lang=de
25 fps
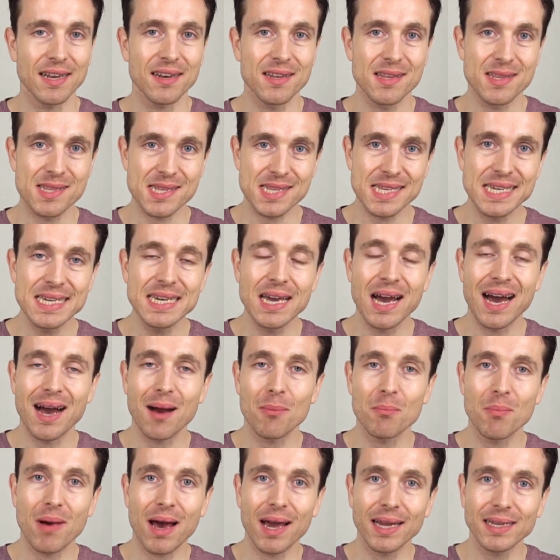denn sie
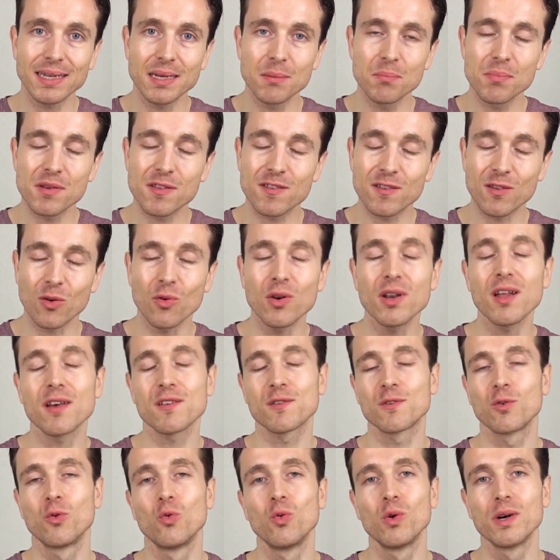haben einen
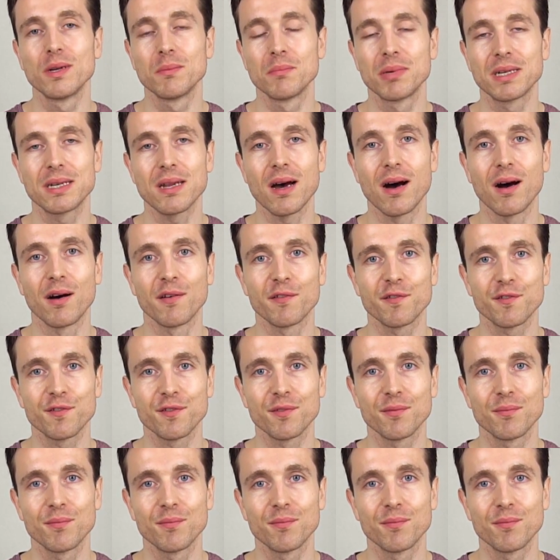besonders hohen Bedarf.